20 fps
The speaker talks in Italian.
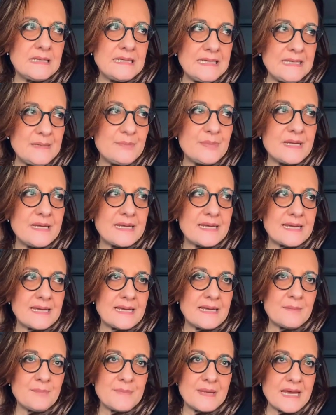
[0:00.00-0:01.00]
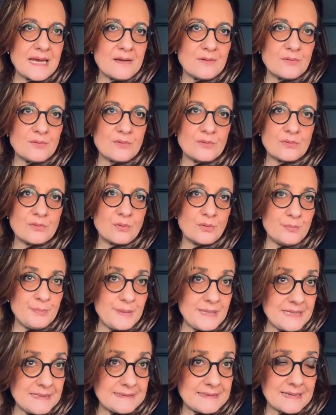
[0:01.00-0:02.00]
i libri che mi hanno
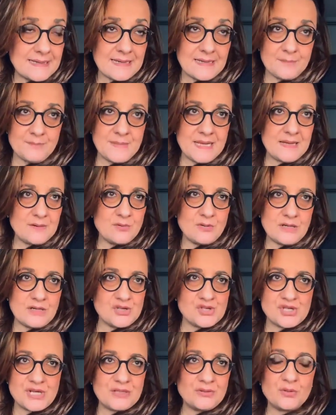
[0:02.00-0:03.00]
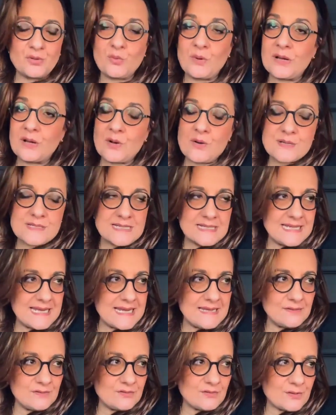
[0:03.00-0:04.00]
colpita, che mi hanno lasciato qualcosa
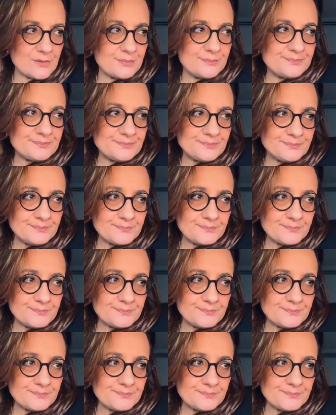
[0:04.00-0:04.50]
dentro,